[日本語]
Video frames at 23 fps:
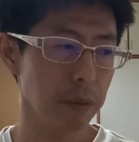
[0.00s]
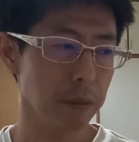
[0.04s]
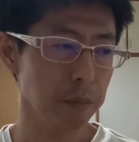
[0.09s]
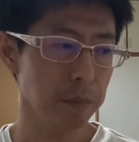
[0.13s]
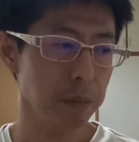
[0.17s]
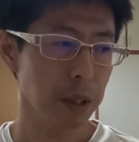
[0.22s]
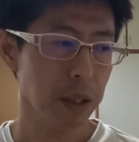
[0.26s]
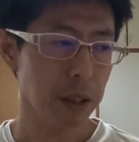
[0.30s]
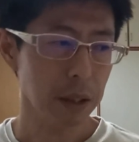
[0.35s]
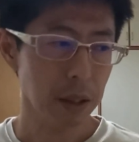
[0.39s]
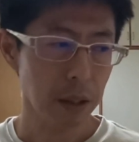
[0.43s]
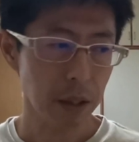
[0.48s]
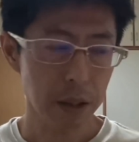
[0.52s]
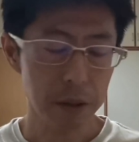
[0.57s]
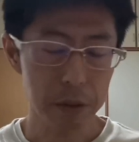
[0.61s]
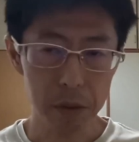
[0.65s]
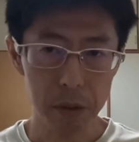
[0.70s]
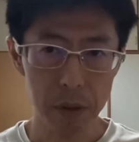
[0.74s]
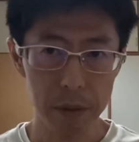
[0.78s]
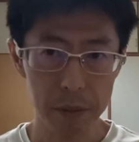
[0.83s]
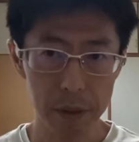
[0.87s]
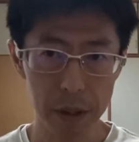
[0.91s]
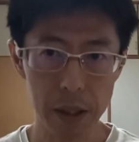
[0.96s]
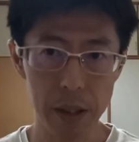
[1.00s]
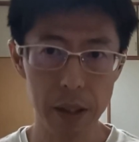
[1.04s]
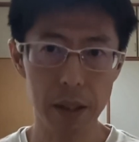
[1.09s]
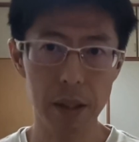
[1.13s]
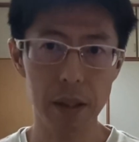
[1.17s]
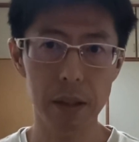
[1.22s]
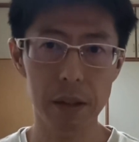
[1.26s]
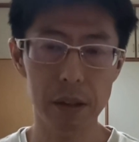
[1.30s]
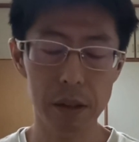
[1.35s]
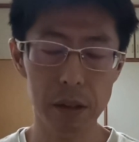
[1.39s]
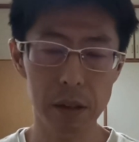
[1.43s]
まあ、行く時は
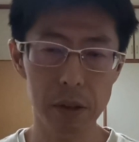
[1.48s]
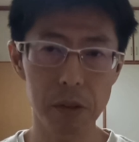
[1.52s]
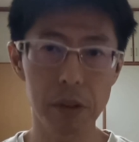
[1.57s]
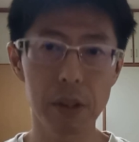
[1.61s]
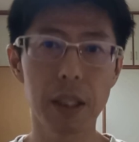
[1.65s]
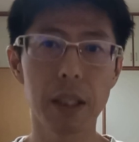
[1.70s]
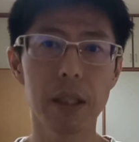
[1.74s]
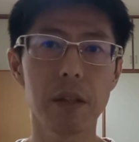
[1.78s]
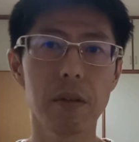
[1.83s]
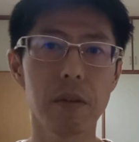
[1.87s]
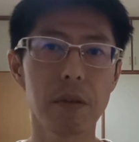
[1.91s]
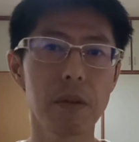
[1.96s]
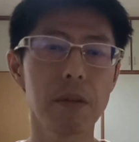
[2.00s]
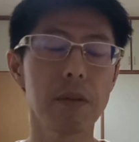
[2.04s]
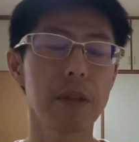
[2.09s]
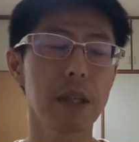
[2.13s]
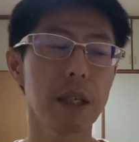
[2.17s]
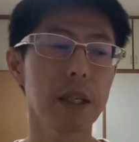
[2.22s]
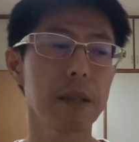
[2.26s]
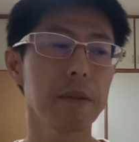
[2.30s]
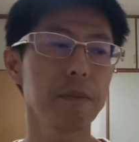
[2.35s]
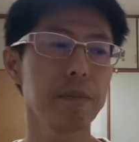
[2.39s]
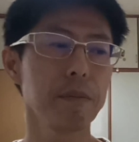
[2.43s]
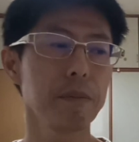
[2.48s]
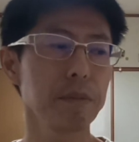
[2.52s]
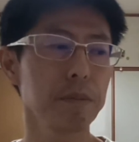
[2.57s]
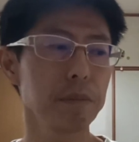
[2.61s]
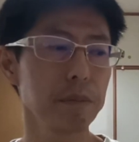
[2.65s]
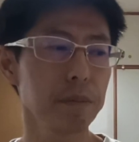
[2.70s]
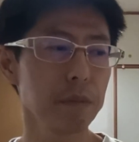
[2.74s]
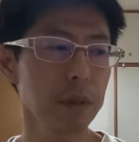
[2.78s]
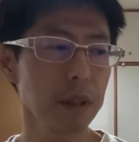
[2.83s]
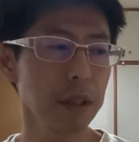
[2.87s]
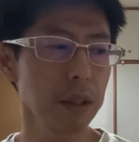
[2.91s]
それなりの量は。
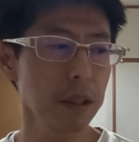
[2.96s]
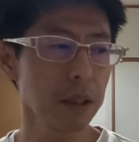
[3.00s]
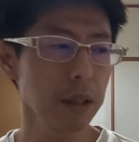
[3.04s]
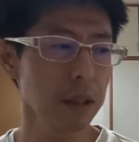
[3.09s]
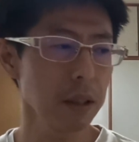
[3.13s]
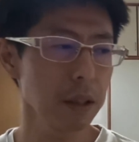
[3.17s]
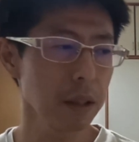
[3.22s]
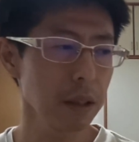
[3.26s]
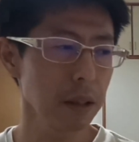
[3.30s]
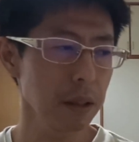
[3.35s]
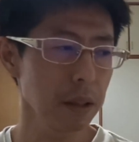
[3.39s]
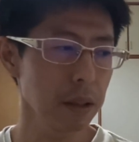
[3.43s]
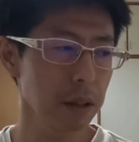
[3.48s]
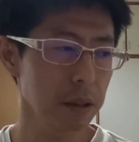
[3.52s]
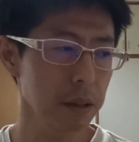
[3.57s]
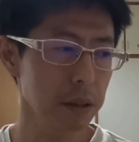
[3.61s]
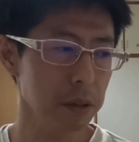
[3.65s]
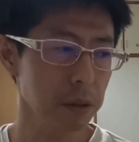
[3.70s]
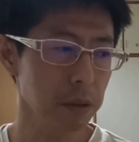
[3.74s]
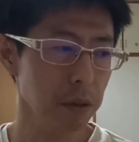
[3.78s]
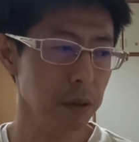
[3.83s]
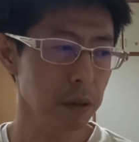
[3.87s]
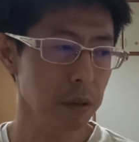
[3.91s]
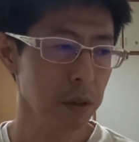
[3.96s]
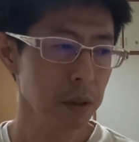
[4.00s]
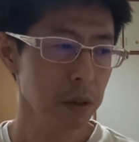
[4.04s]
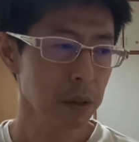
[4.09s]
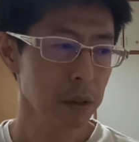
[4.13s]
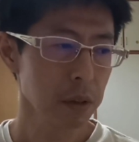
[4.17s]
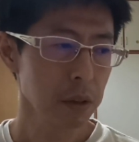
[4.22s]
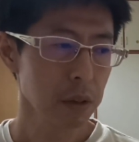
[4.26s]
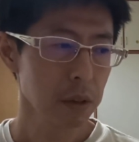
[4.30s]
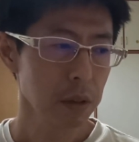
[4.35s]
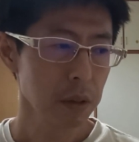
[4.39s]
で、その、
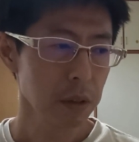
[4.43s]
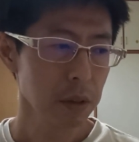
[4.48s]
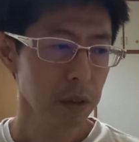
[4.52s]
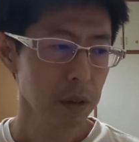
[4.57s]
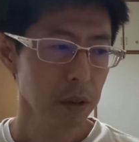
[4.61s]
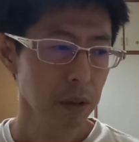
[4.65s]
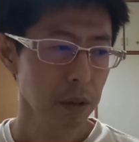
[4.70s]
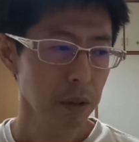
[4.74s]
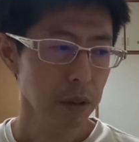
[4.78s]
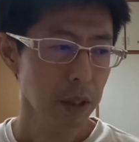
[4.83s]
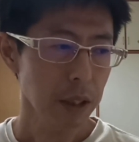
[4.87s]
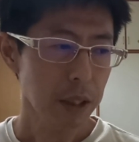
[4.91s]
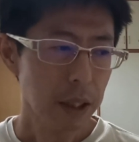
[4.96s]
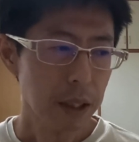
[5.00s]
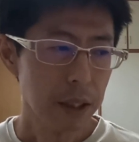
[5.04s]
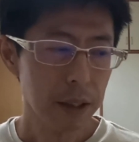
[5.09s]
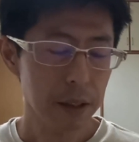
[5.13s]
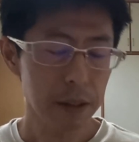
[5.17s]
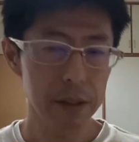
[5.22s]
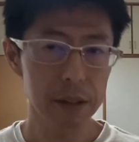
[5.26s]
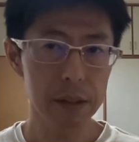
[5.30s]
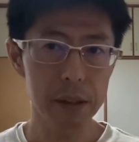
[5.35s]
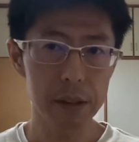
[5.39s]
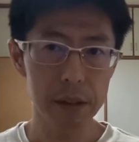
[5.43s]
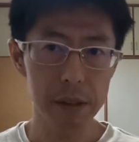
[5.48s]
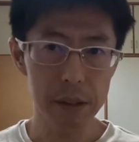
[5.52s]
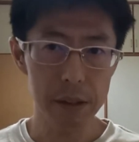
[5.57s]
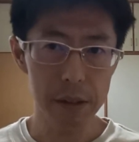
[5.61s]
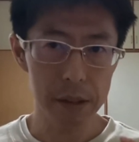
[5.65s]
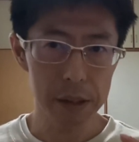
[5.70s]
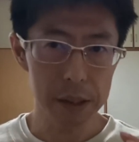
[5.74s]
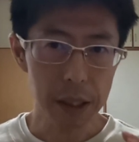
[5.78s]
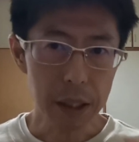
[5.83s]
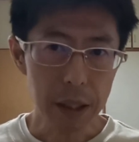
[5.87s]
ただ、
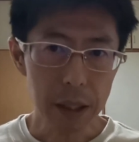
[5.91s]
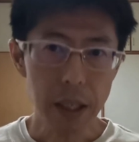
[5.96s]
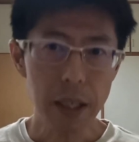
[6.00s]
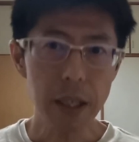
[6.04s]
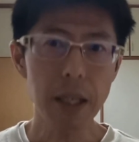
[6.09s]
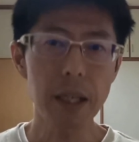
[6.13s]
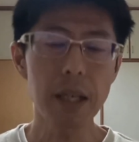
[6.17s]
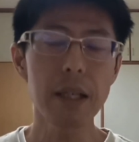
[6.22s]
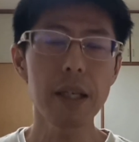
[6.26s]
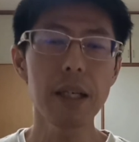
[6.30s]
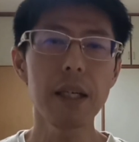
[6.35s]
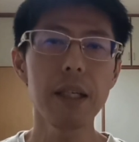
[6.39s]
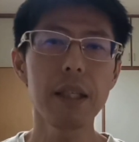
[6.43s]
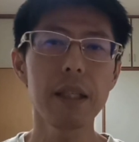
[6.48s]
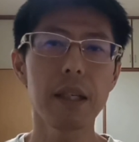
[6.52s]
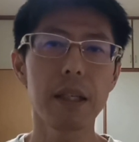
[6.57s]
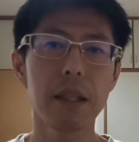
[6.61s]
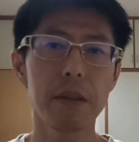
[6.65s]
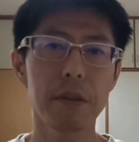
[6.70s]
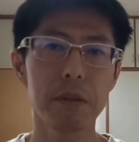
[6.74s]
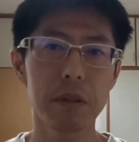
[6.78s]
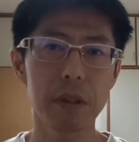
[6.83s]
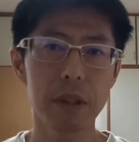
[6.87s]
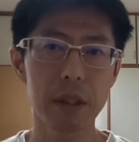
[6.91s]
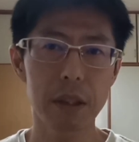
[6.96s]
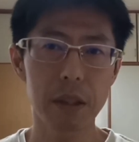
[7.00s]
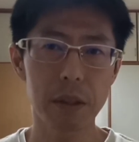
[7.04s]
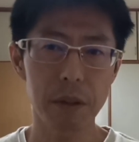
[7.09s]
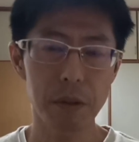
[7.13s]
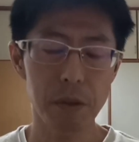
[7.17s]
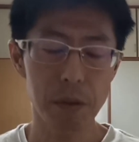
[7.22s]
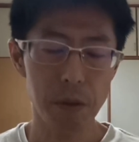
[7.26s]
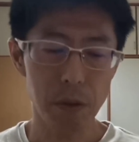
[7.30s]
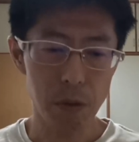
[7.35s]
絶対考えないようにして
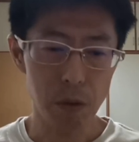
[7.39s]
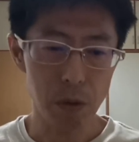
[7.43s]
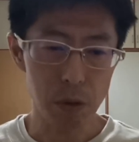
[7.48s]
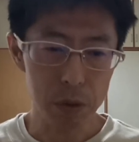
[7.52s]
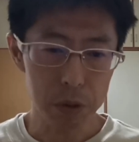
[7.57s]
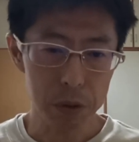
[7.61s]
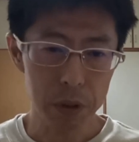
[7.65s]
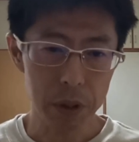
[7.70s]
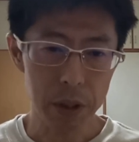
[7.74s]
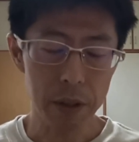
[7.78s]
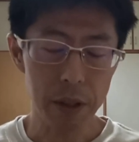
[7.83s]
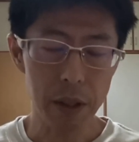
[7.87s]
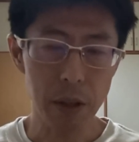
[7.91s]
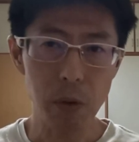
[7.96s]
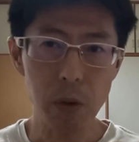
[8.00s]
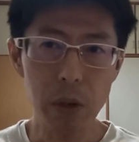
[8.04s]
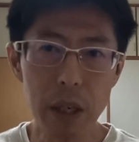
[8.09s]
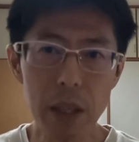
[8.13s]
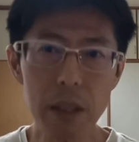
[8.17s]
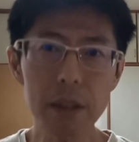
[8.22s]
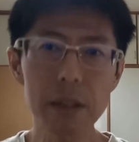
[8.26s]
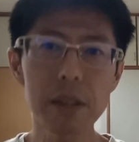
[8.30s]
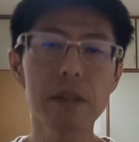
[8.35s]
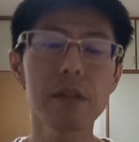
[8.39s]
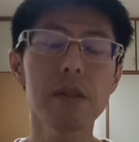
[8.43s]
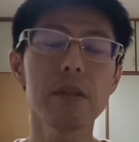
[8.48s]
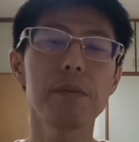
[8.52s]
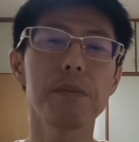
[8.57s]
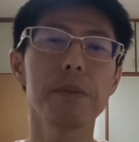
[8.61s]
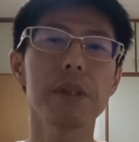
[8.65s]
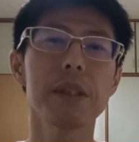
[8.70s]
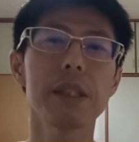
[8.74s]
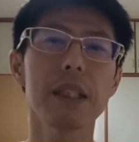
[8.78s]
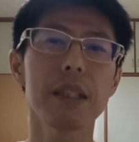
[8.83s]
おくっていうのはこれはすご
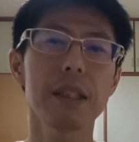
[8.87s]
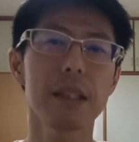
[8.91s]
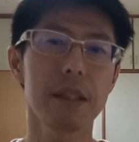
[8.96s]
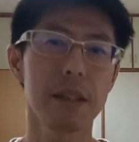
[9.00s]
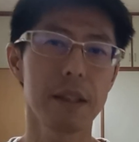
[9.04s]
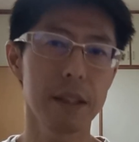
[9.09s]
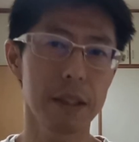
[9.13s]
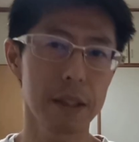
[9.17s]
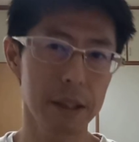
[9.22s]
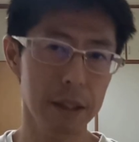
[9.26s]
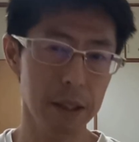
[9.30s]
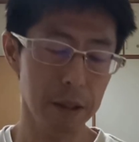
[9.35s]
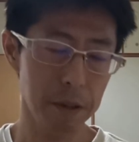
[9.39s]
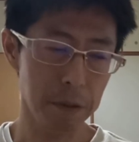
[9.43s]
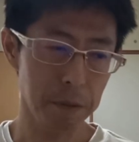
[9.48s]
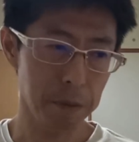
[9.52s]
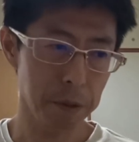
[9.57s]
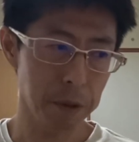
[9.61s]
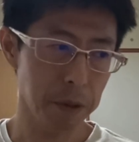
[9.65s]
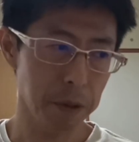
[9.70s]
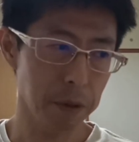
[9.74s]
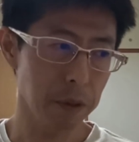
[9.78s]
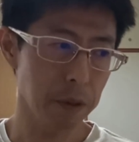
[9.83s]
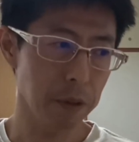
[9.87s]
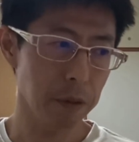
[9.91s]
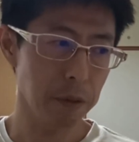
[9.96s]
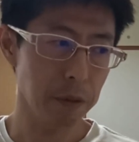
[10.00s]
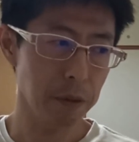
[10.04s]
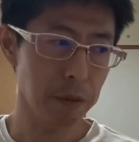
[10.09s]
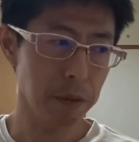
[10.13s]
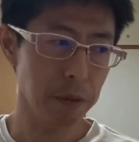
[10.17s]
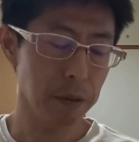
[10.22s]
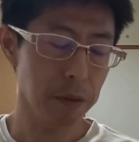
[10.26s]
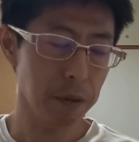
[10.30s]
く難しいんですけども
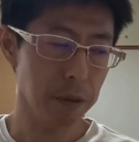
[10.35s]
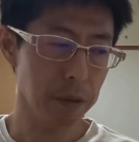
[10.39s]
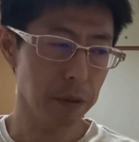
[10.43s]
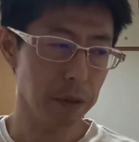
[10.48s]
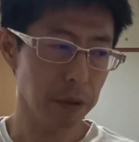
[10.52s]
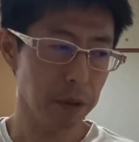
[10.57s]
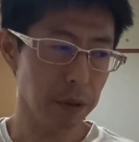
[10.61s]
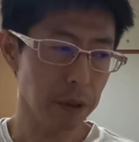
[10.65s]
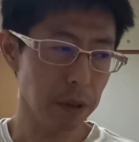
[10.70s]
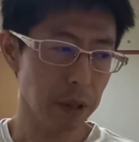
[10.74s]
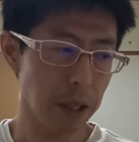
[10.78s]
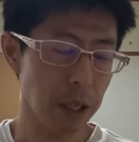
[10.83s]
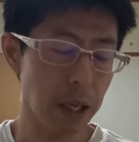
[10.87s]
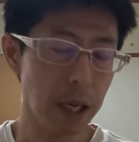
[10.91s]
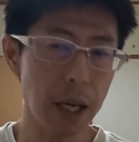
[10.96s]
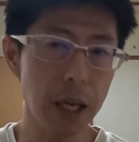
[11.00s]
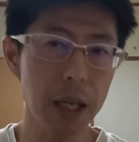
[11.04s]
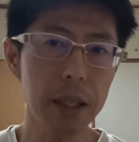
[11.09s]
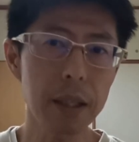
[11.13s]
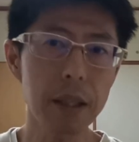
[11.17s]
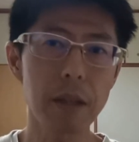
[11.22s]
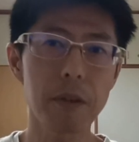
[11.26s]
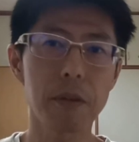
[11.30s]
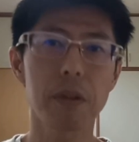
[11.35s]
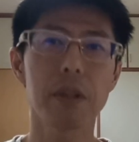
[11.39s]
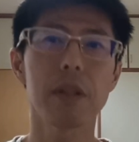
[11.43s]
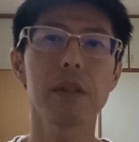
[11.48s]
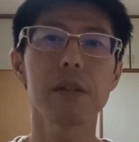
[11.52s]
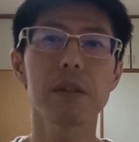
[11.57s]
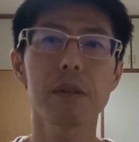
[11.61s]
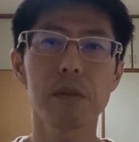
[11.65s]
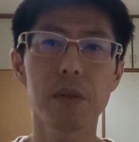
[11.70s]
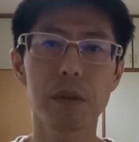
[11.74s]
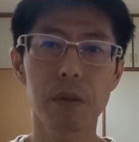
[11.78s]
相手を
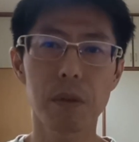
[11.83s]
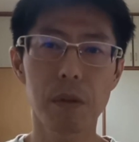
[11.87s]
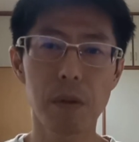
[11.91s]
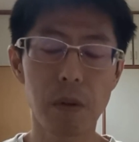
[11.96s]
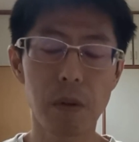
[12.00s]
倒すこと